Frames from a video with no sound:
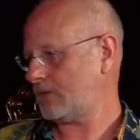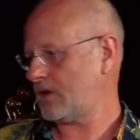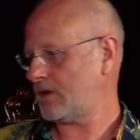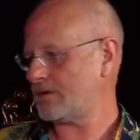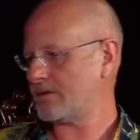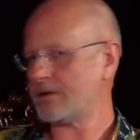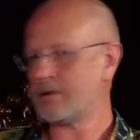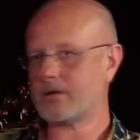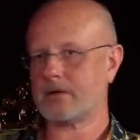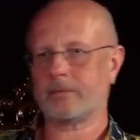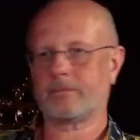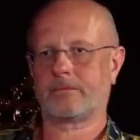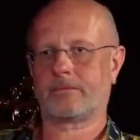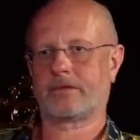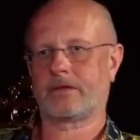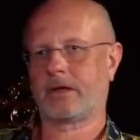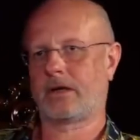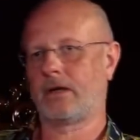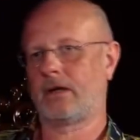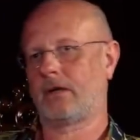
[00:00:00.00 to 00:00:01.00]
Зачем?
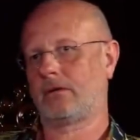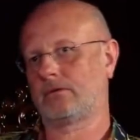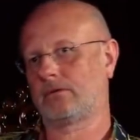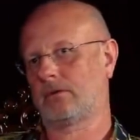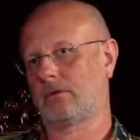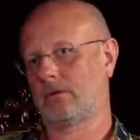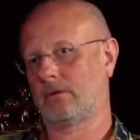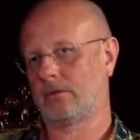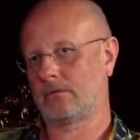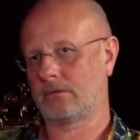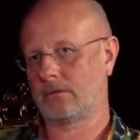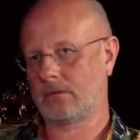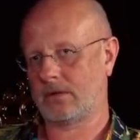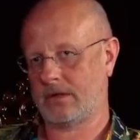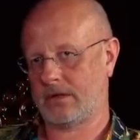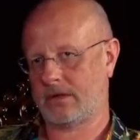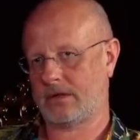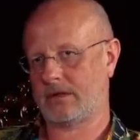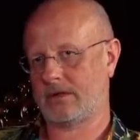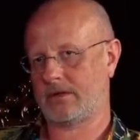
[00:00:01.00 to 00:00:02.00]
Ты говно,
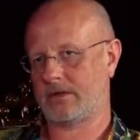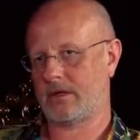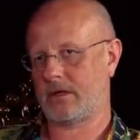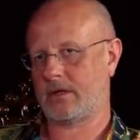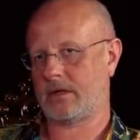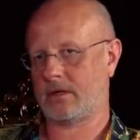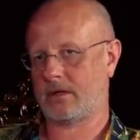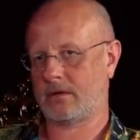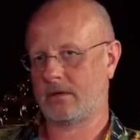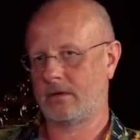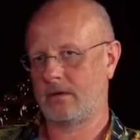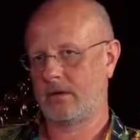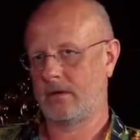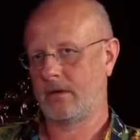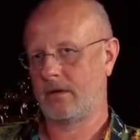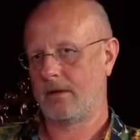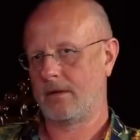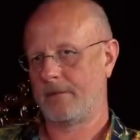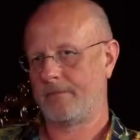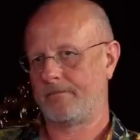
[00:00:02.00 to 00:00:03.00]
а я начальник. Будешь
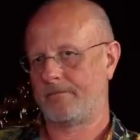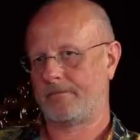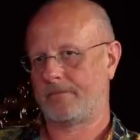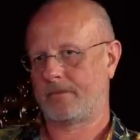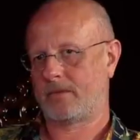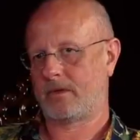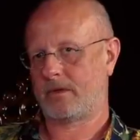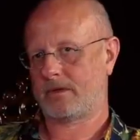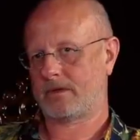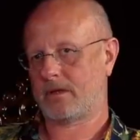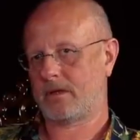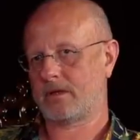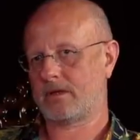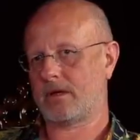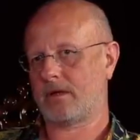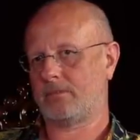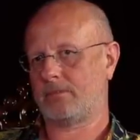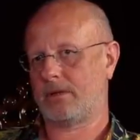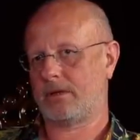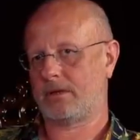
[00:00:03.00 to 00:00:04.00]
платить. Я
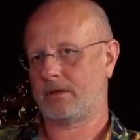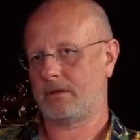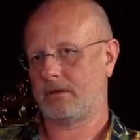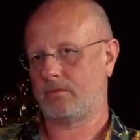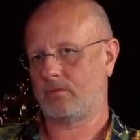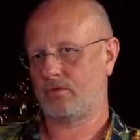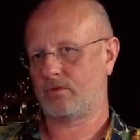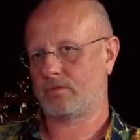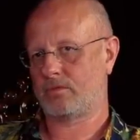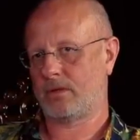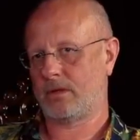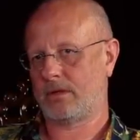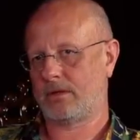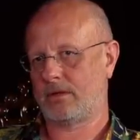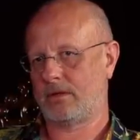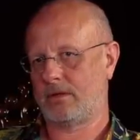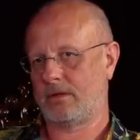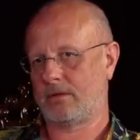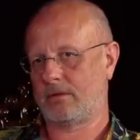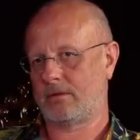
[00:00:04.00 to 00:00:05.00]
сказал платить, будешь
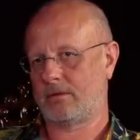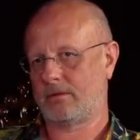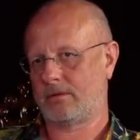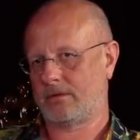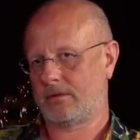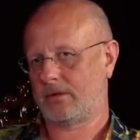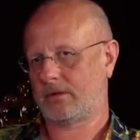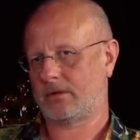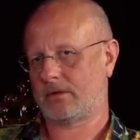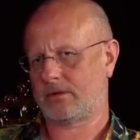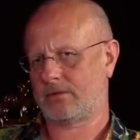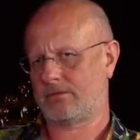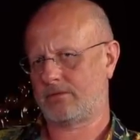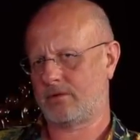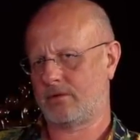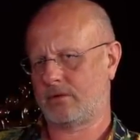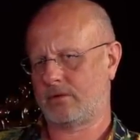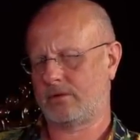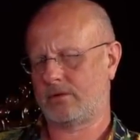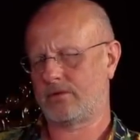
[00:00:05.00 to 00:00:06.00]
платить. То есть это же
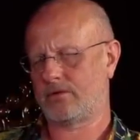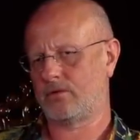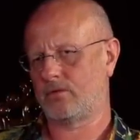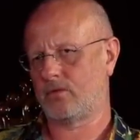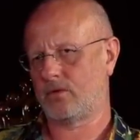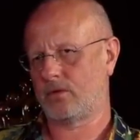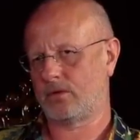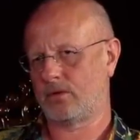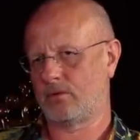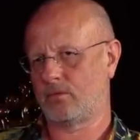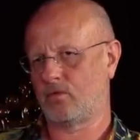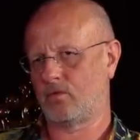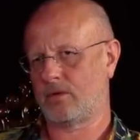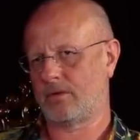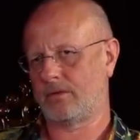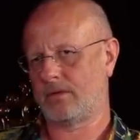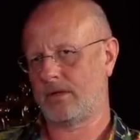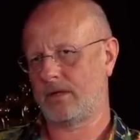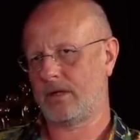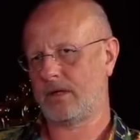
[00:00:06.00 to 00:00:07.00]
все на животном
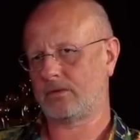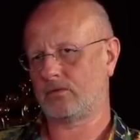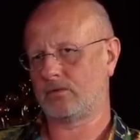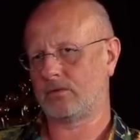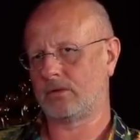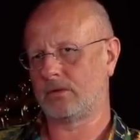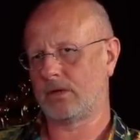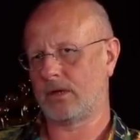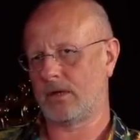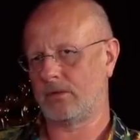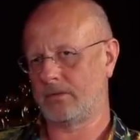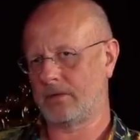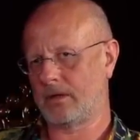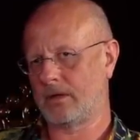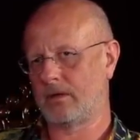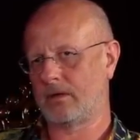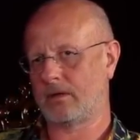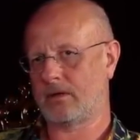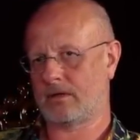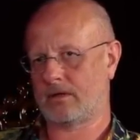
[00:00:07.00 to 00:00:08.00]
уровне. Я тут главный.
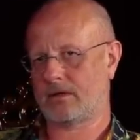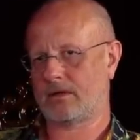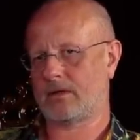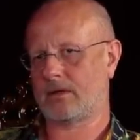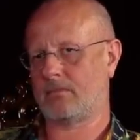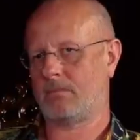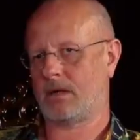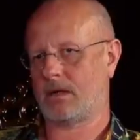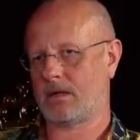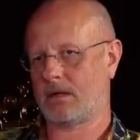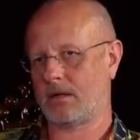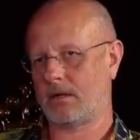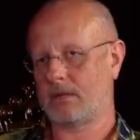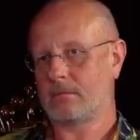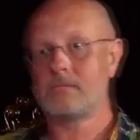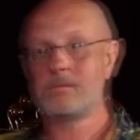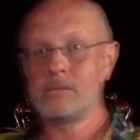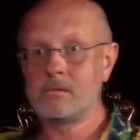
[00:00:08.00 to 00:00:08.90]
Как с собакой.